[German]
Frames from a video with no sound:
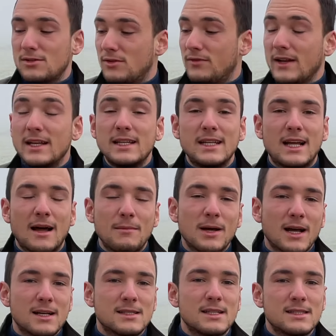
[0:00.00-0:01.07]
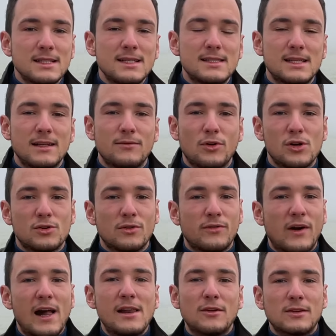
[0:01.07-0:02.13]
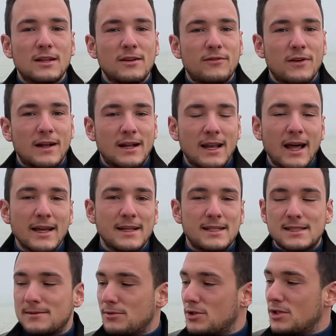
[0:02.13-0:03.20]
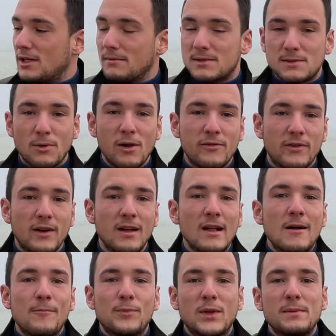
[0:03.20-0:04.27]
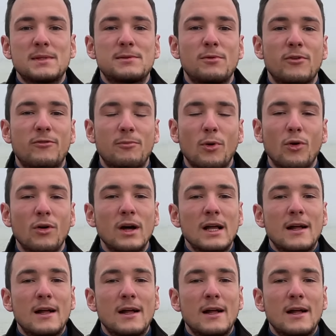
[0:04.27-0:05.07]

Und wenn ihr die Kameras an sich sehen wollt und vor allem noch den Vergleich zwischen dem 12er und dem 12 Pro,